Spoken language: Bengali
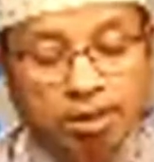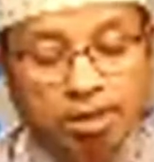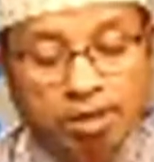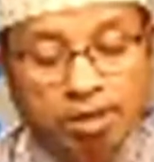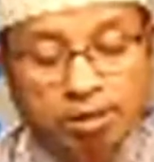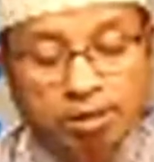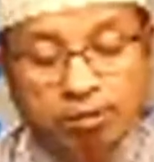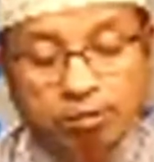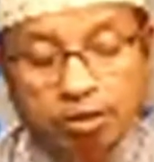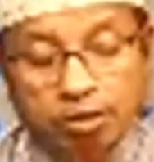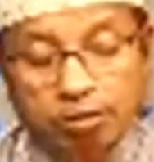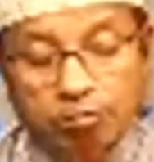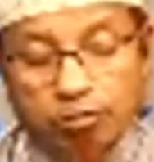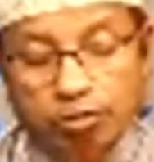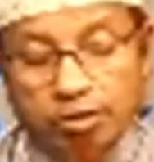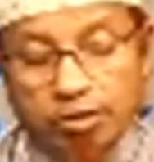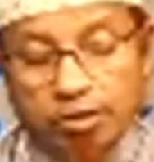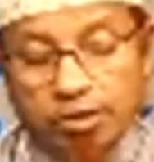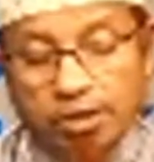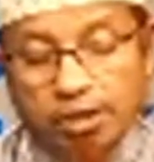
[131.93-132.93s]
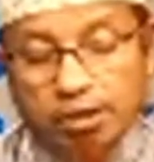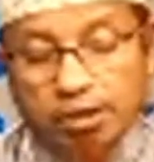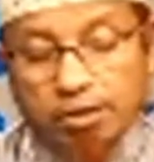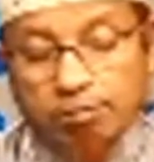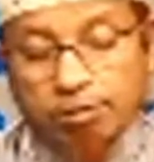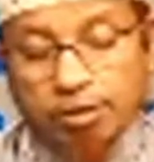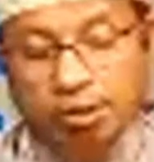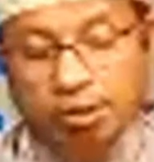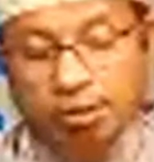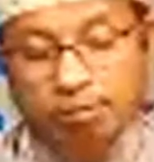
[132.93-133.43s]
আসরের বক্তে নাকি
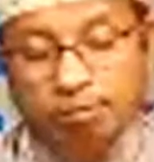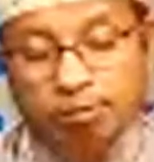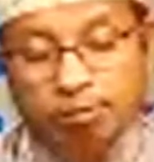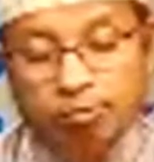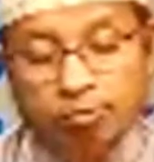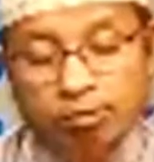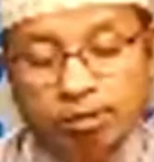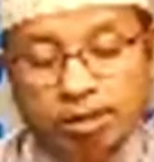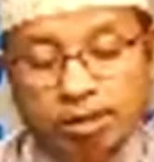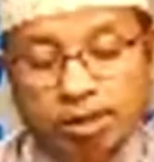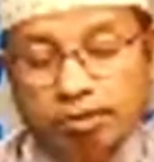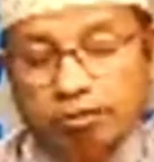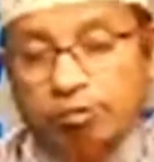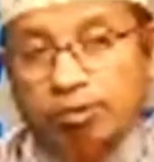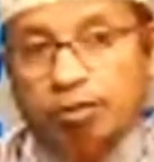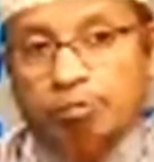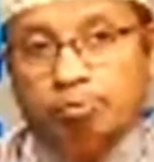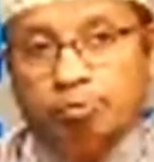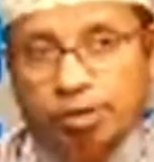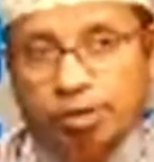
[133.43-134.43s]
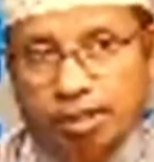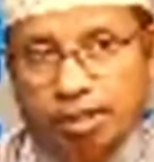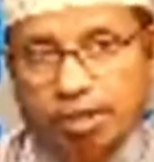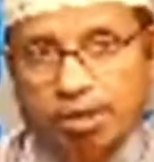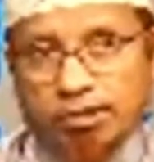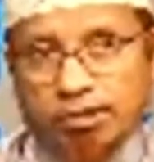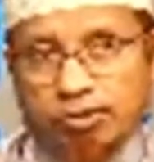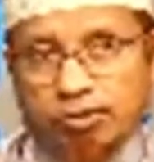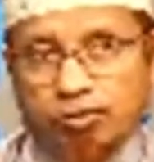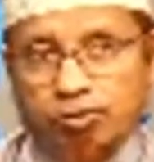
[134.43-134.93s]
মাগরীবের বক্তে আসরের পরে
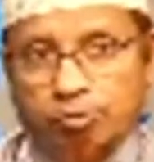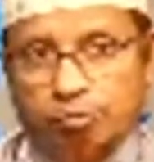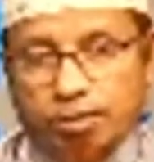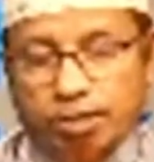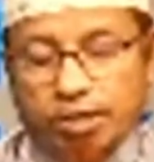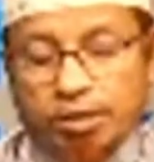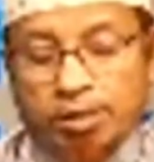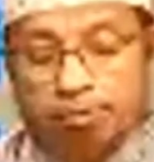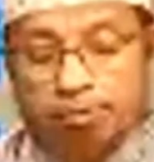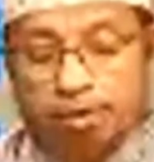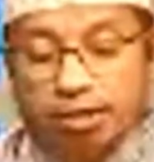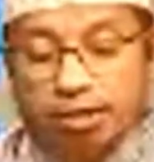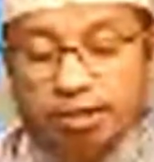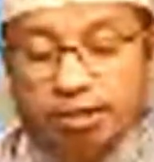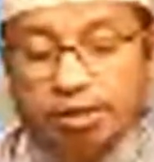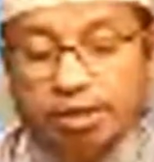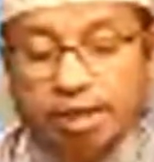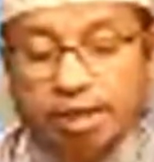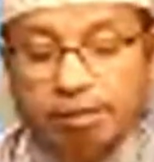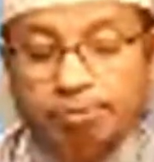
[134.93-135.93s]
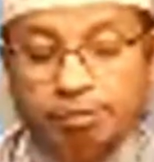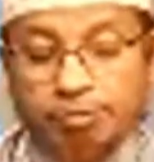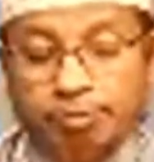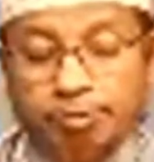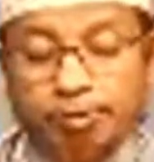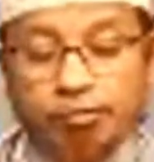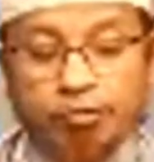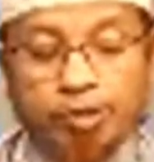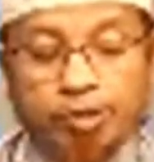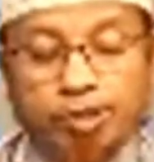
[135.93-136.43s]
আসর টু মাগরীব এই টাইমের
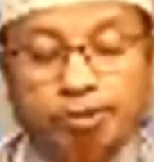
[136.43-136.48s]
ভেতরে